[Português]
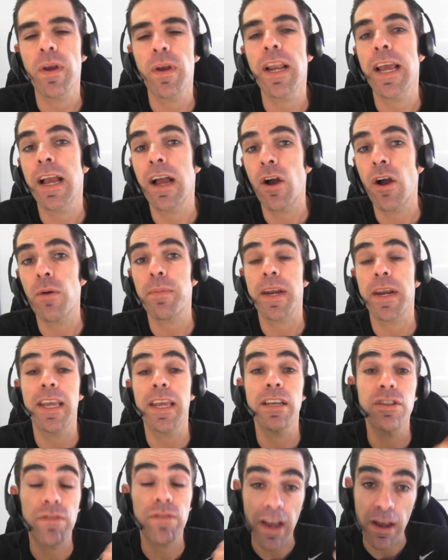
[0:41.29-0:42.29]
É legal para
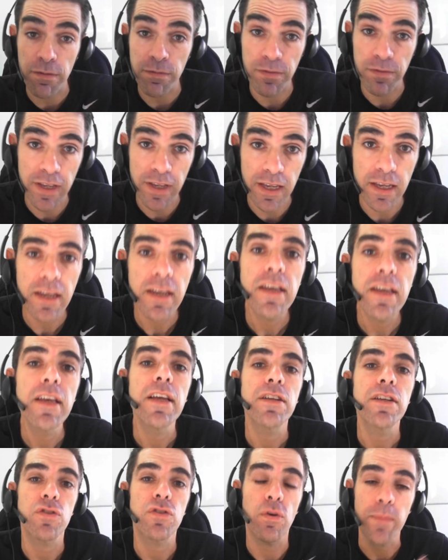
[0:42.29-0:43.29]
quem tiver afim
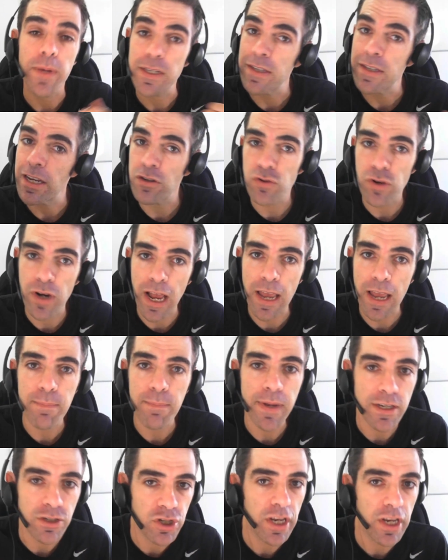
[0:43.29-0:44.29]
de começar a jogar
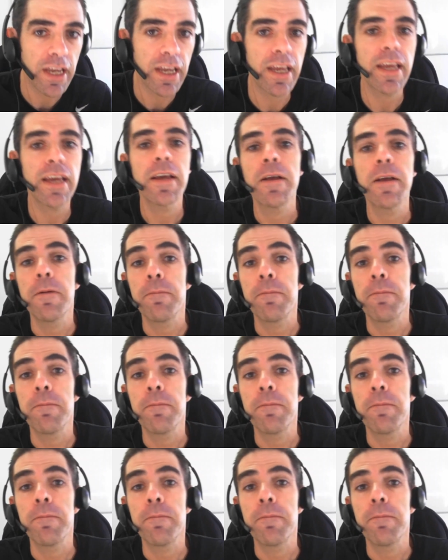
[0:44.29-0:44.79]
RPG,